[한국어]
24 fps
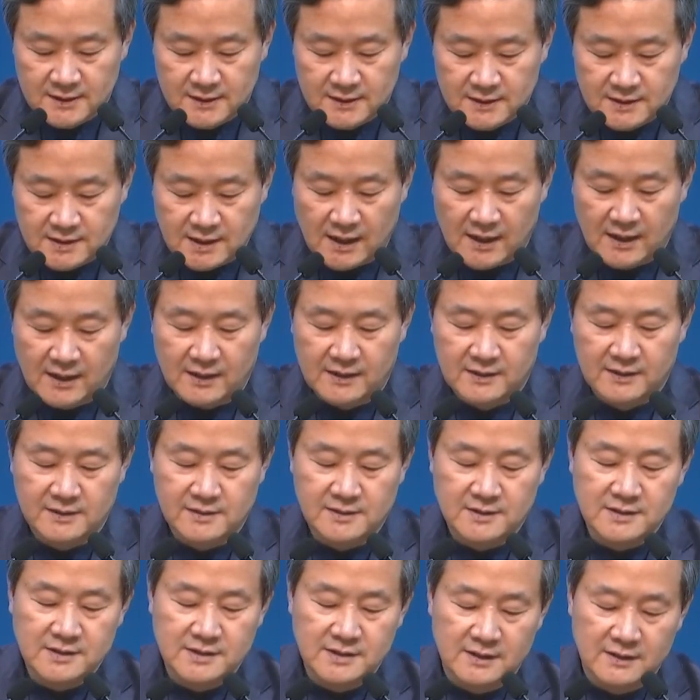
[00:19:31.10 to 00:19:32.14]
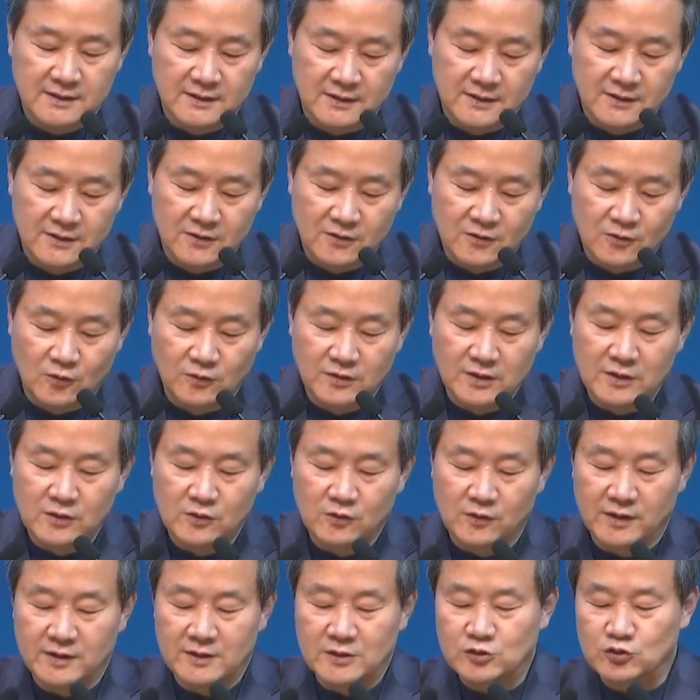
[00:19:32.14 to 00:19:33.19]
자, 그래서 이제
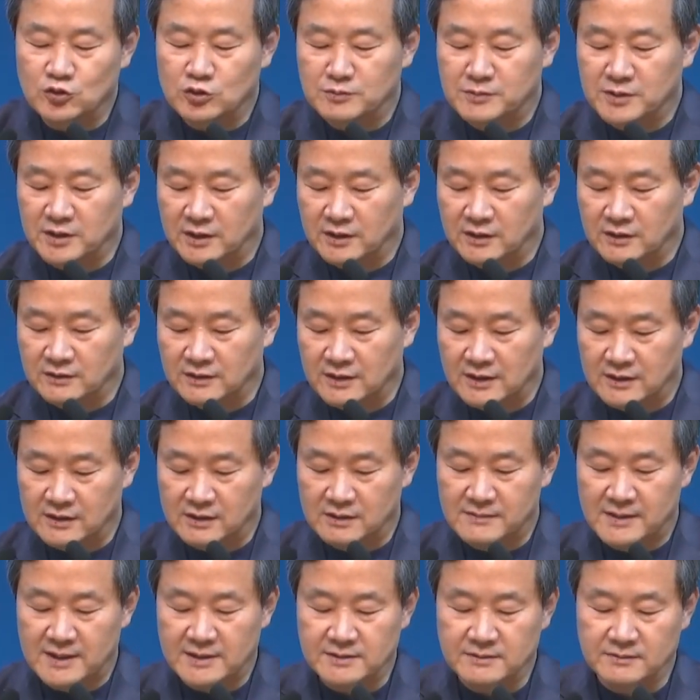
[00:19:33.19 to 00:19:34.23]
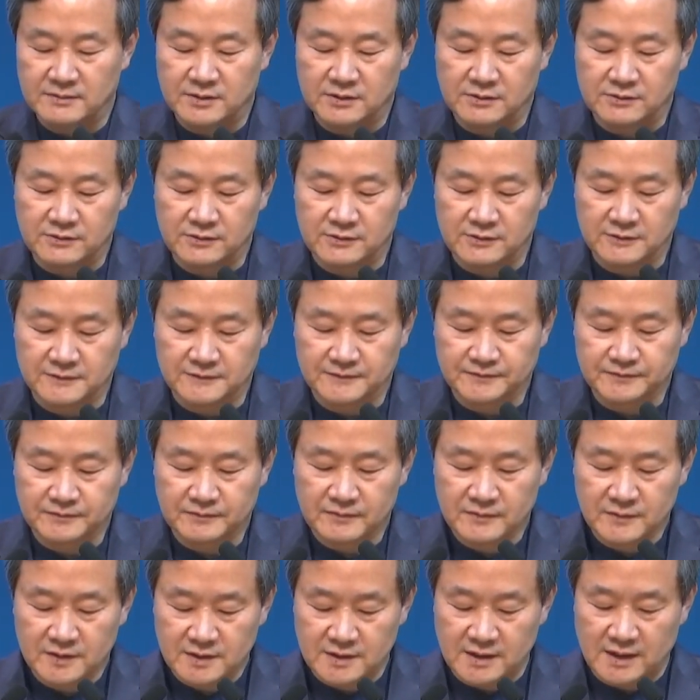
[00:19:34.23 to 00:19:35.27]
고넬료가 예수를 믿게 되었다는 걸 말씀드렸고요.
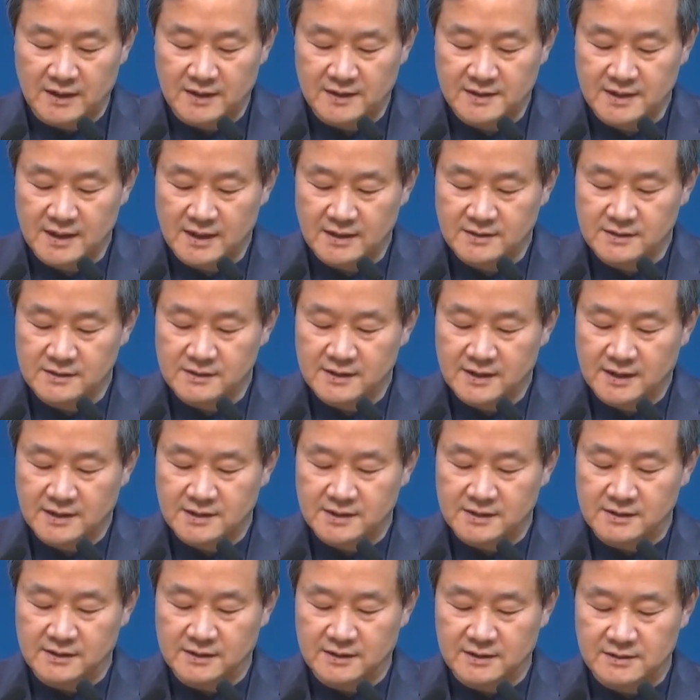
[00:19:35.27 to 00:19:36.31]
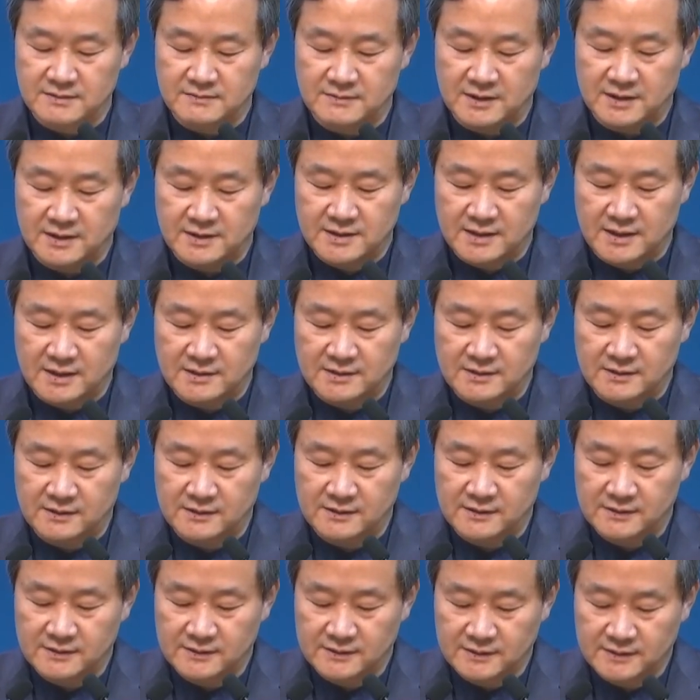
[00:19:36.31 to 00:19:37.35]
자, 4절 같이 읽겠습니다.
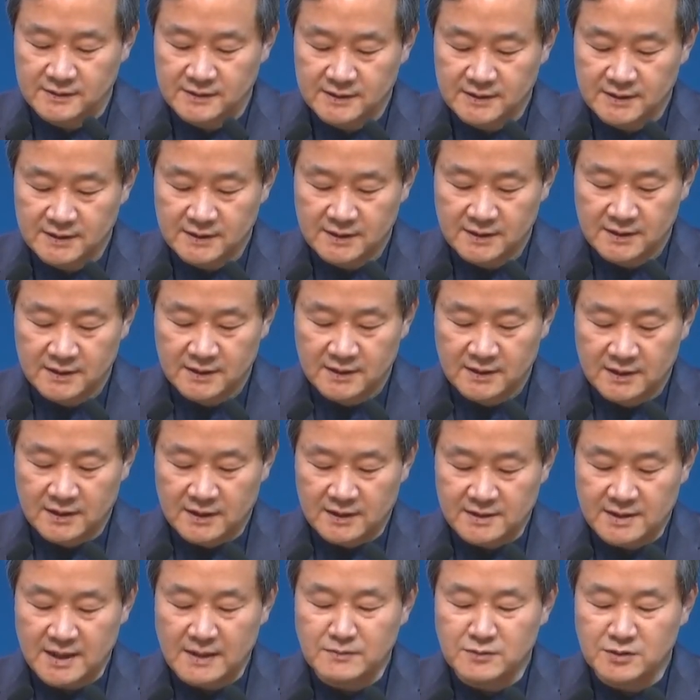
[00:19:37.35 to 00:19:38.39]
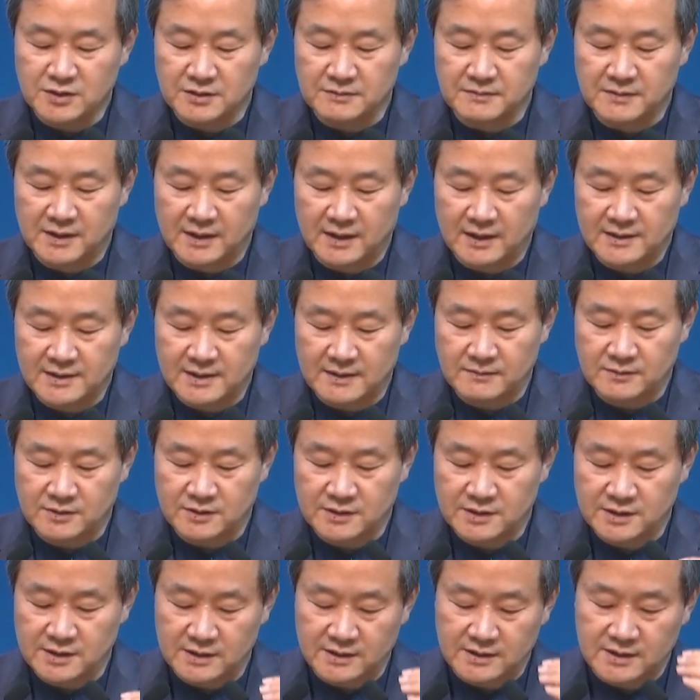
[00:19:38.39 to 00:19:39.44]
4절. 3절입니다. 3절
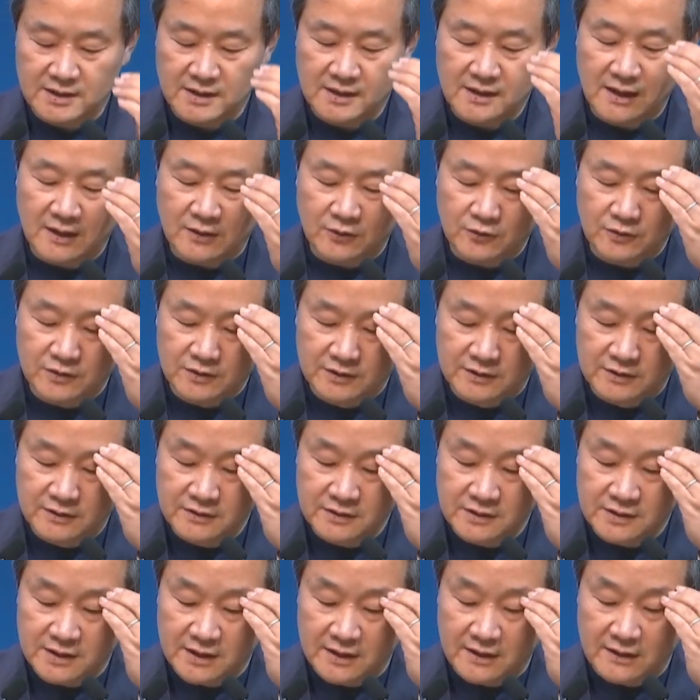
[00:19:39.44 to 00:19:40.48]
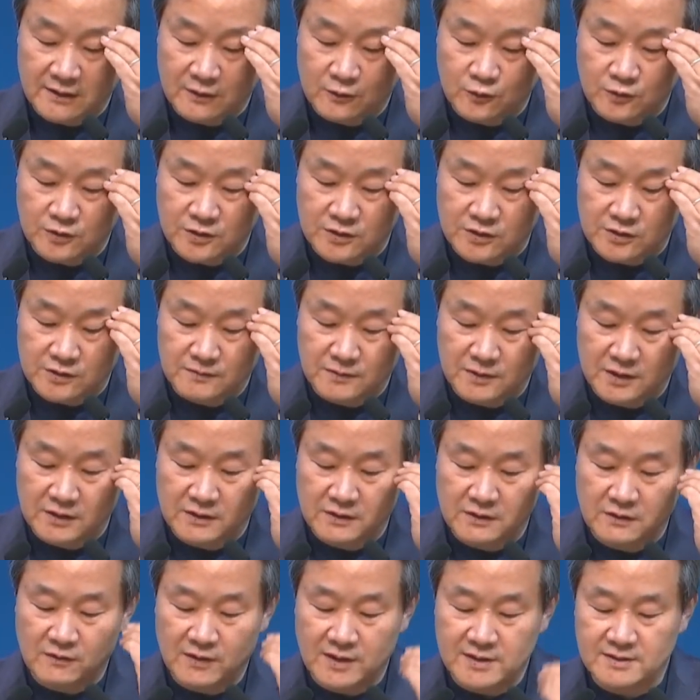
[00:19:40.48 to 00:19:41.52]
시작. 하루는 제 9시쯤
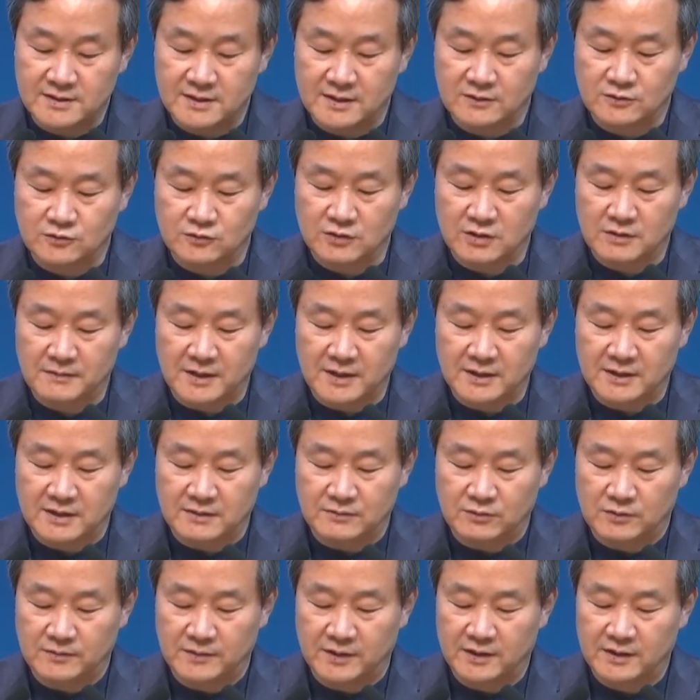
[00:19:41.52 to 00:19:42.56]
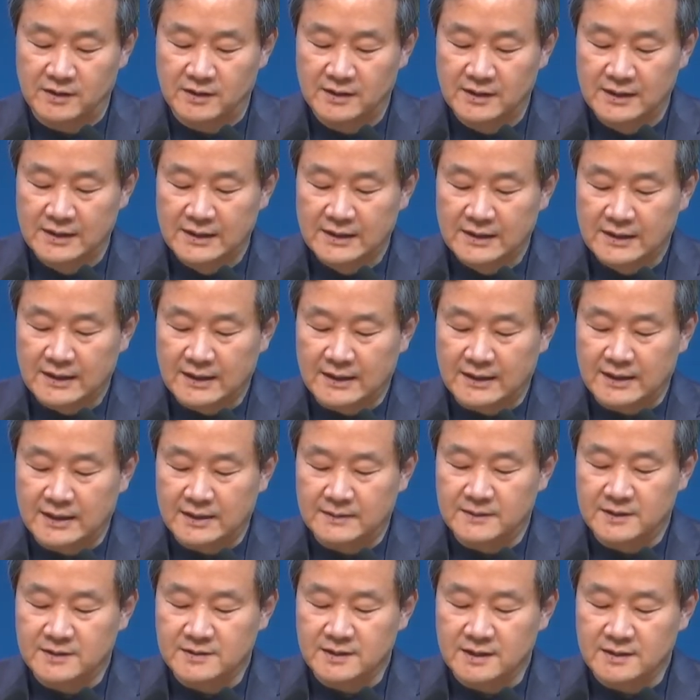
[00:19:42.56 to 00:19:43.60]
되어 환상 중에 밝기 봄에
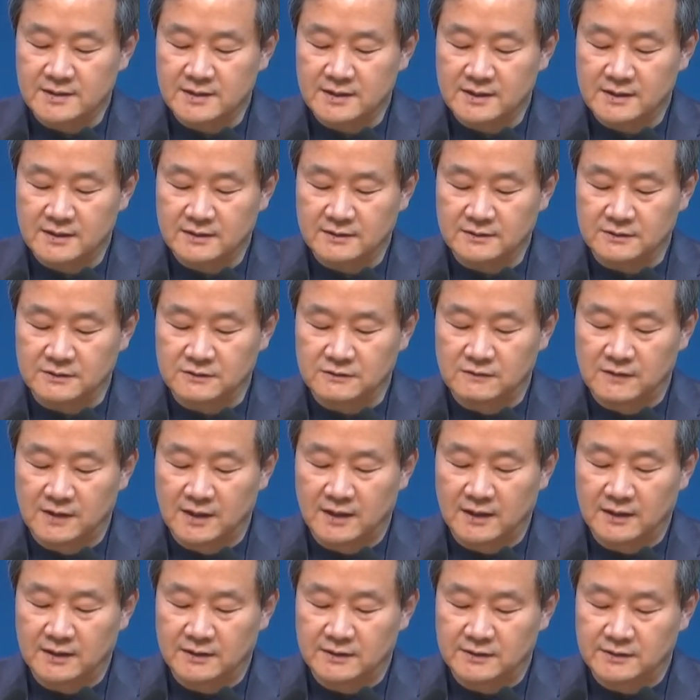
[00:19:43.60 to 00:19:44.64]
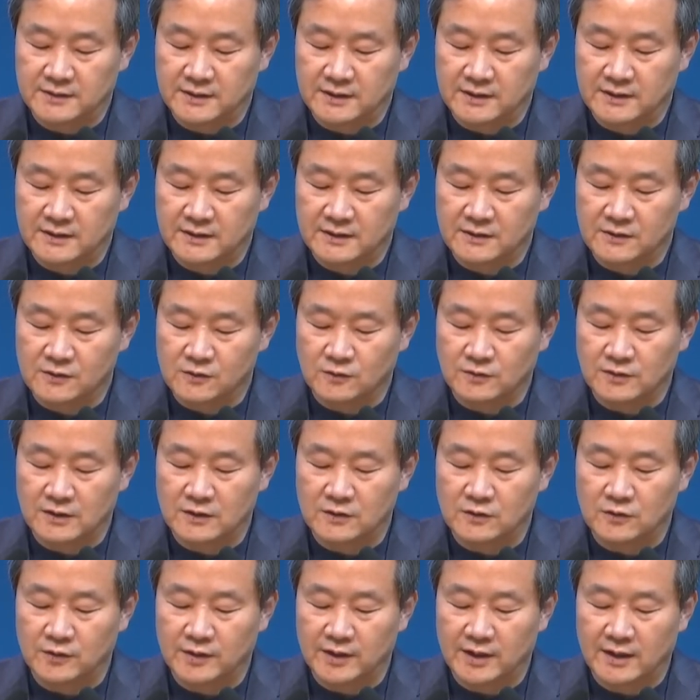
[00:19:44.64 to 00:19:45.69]
하나님의 사자가 들어와 이르되
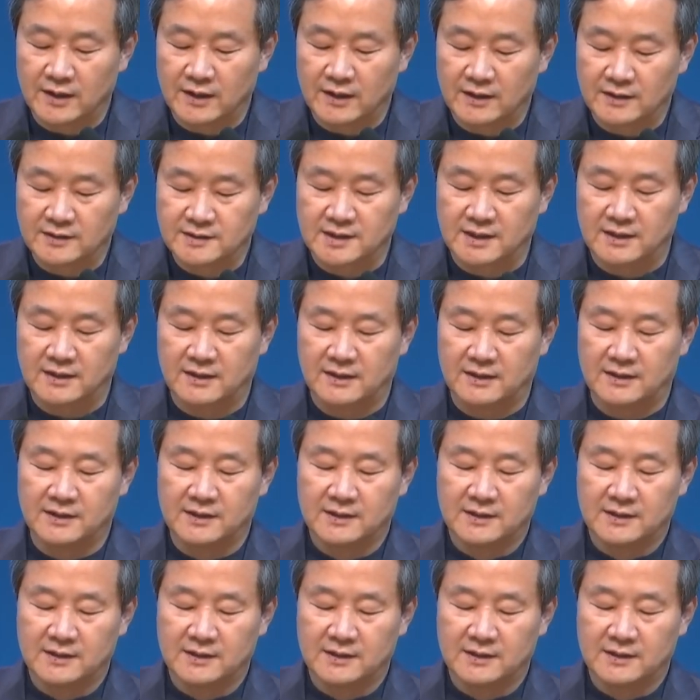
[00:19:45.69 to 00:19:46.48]
고넬료야. 자,